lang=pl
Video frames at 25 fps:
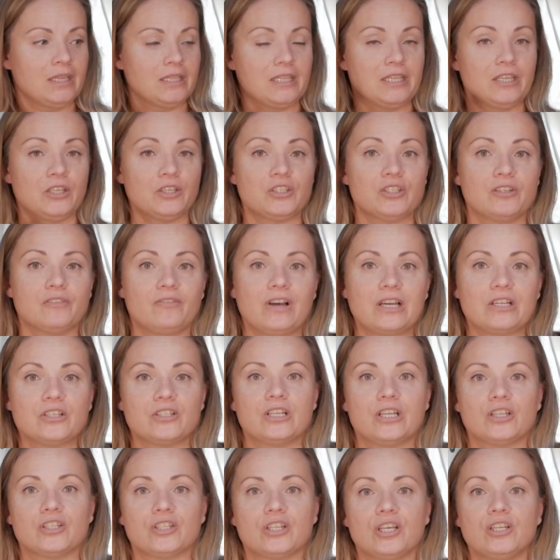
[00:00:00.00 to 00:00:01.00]
Jeszcze
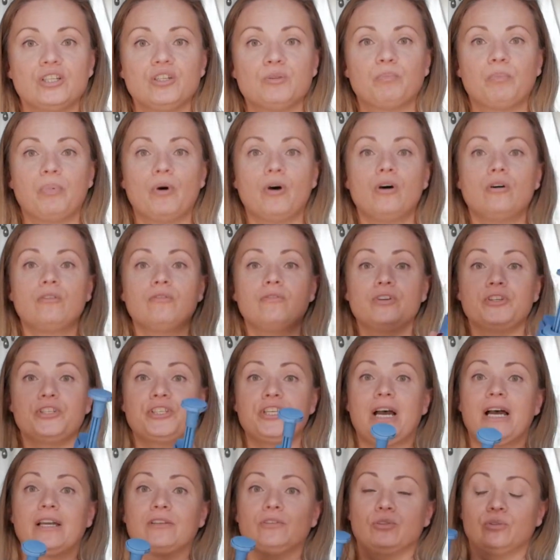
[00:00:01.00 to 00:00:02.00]
ważna rzecz, po
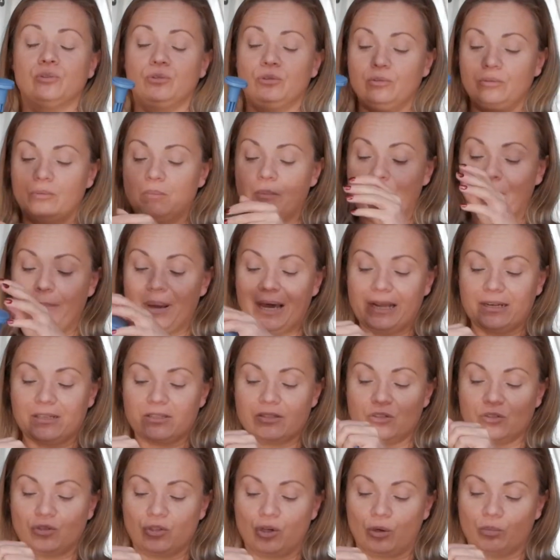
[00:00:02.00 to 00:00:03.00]
wysianiu
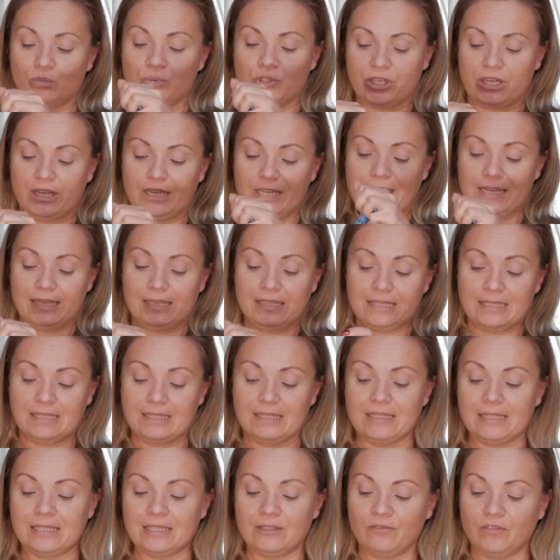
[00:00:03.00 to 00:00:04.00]
bardzo dobrze jest
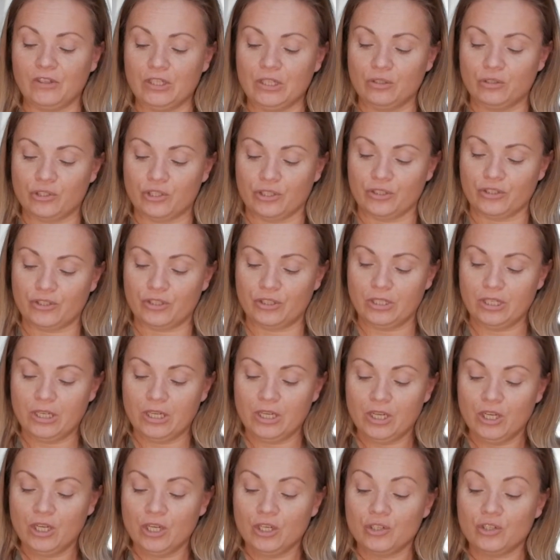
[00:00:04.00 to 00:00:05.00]
zwilżyć.
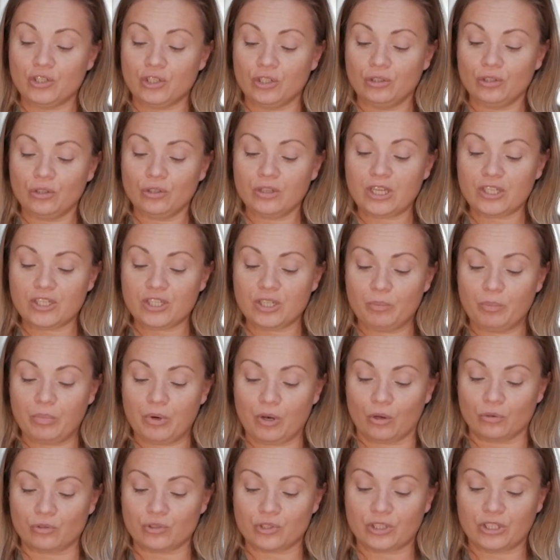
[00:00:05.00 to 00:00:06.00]
Czy to nasze
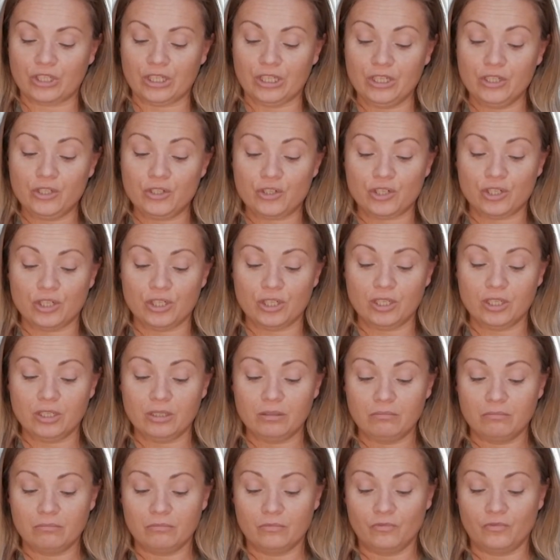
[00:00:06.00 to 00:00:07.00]
bloczki, czy
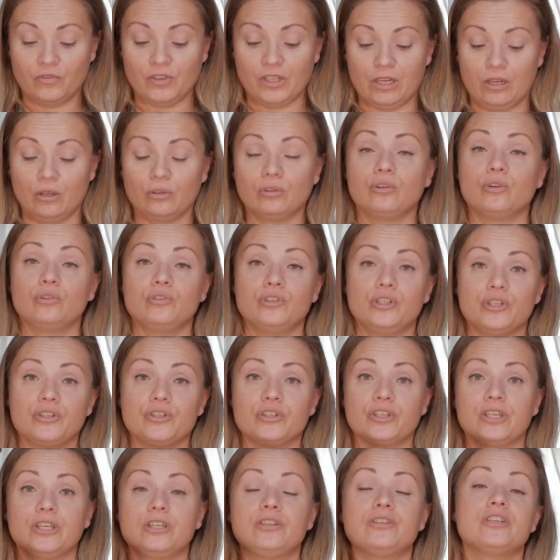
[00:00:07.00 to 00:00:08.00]

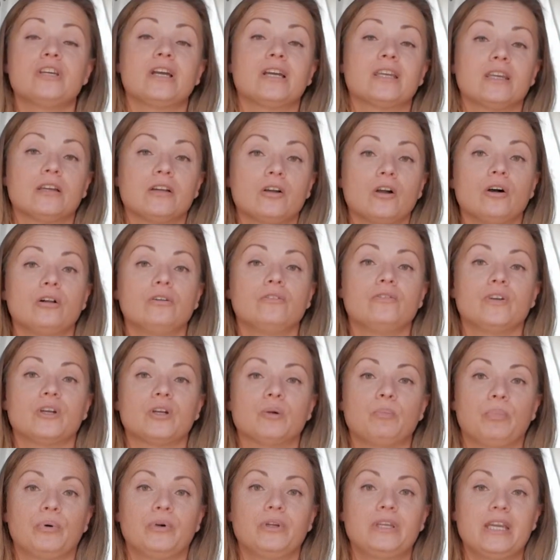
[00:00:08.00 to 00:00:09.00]
wielodoniczki, czy
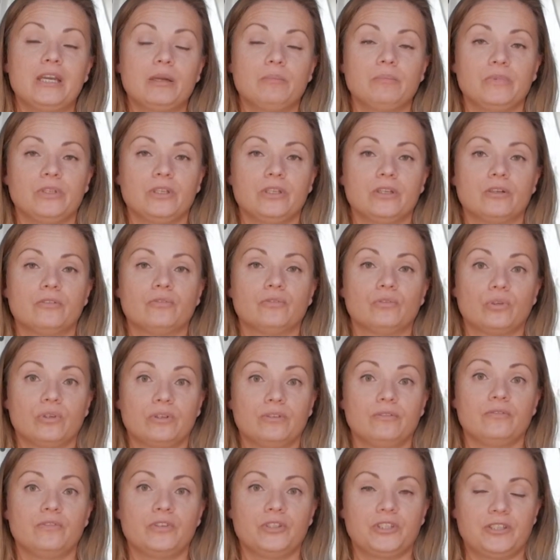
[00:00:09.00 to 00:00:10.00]
jakikolwiek pojemnik, w
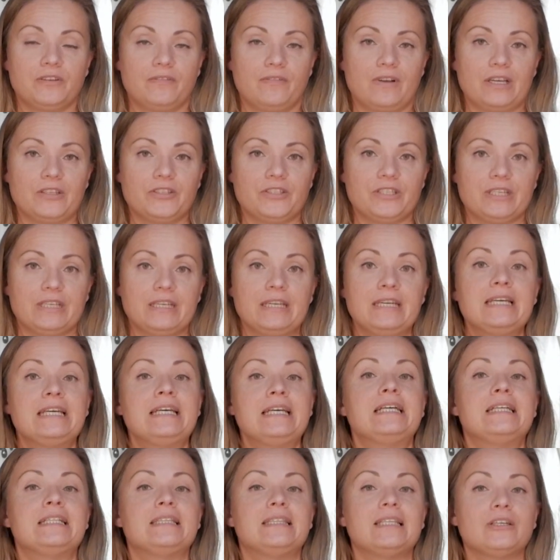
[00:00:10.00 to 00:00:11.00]
którym wysiewacie.
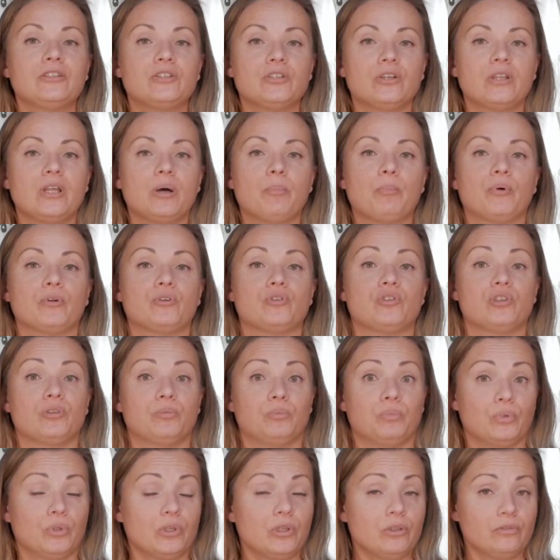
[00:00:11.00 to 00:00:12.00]
Nasiona
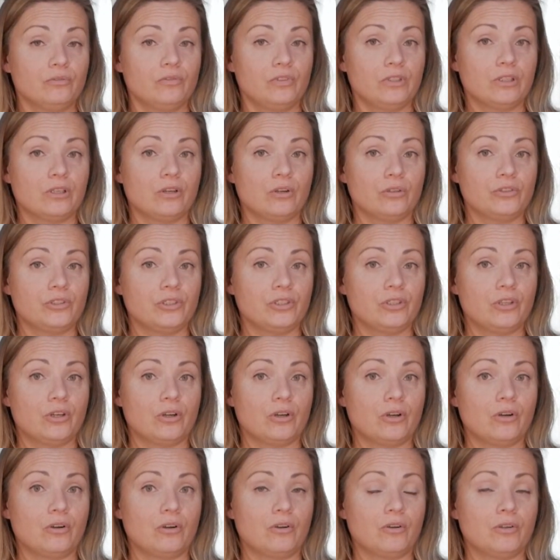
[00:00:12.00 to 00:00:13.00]
potrzebują wilgoci
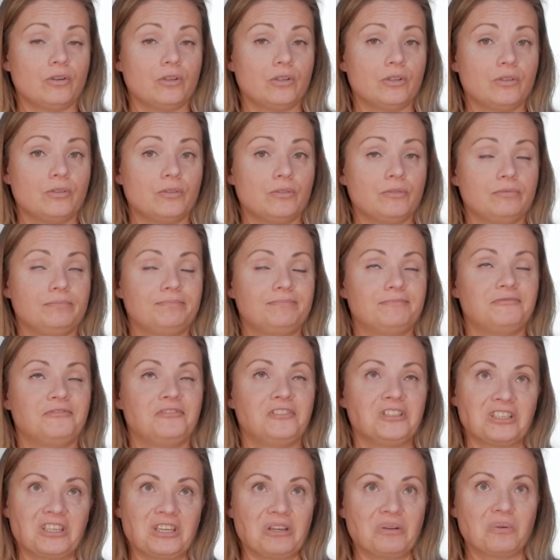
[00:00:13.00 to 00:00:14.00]
do y,
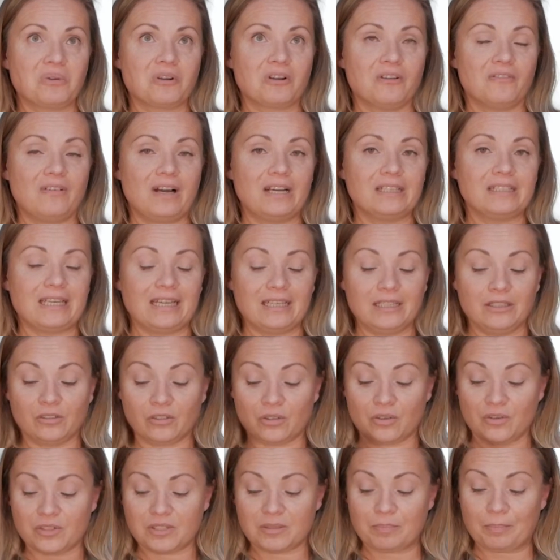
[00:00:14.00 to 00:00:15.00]
wykiełkowania i
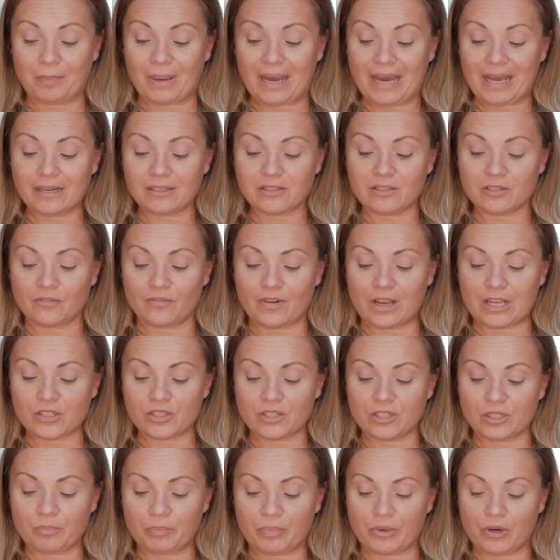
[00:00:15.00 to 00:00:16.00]
to jest bardzo
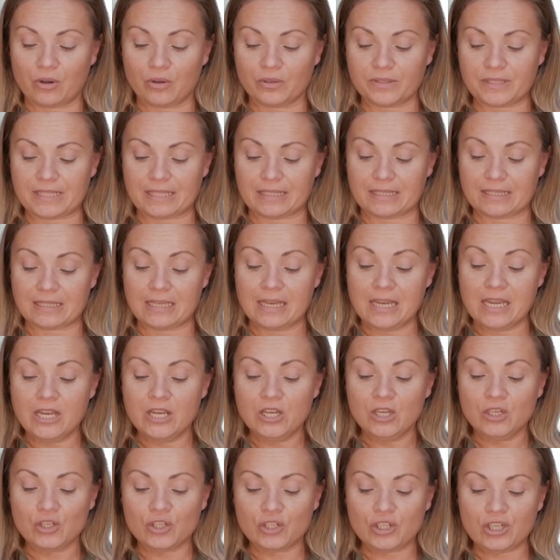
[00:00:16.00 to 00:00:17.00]
ważny proces,
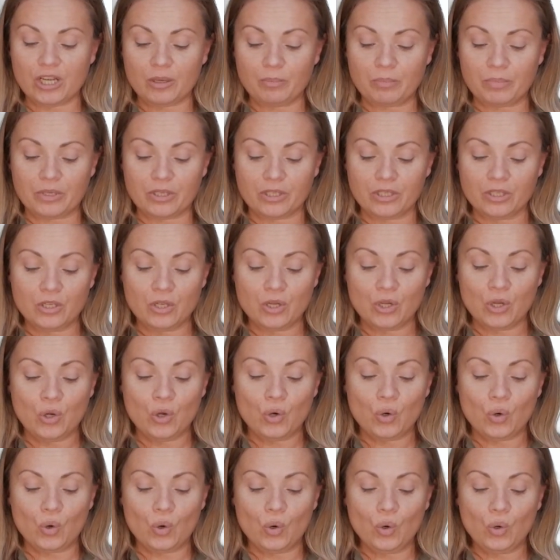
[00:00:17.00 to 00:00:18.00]
żeby
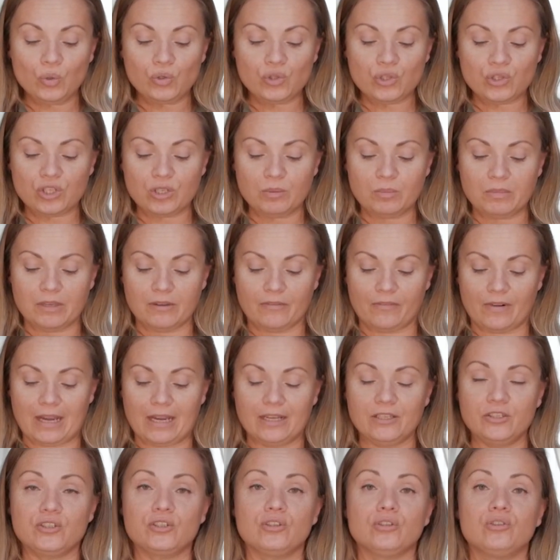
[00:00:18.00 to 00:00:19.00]

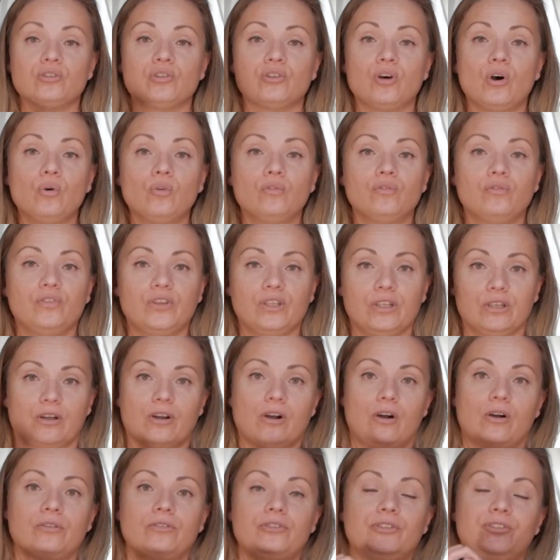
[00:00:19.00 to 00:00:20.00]
utrzymywać tą
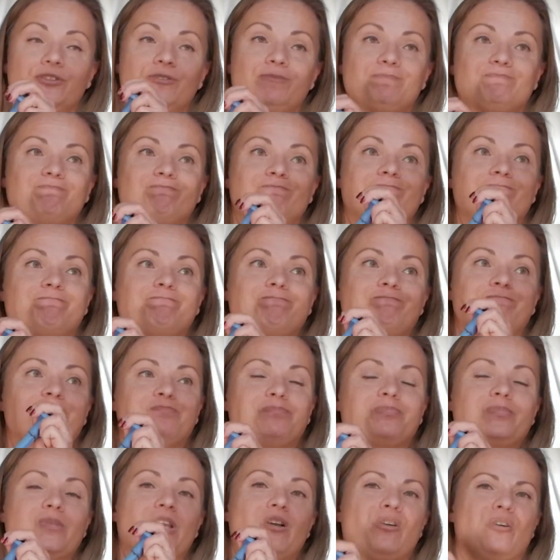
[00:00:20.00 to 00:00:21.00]
wilgoć.
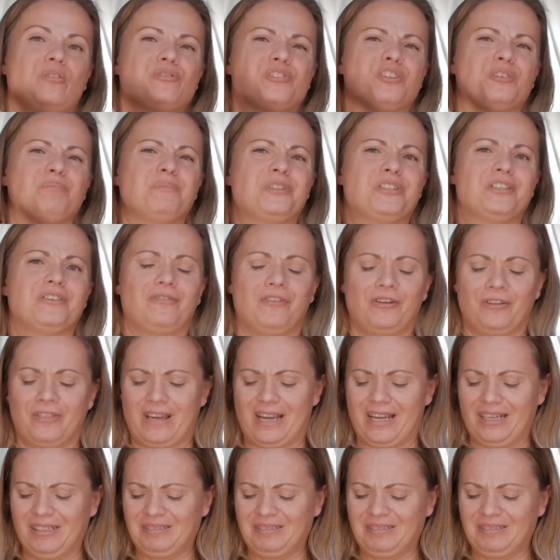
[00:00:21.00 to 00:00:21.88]
Kończy mi się woda.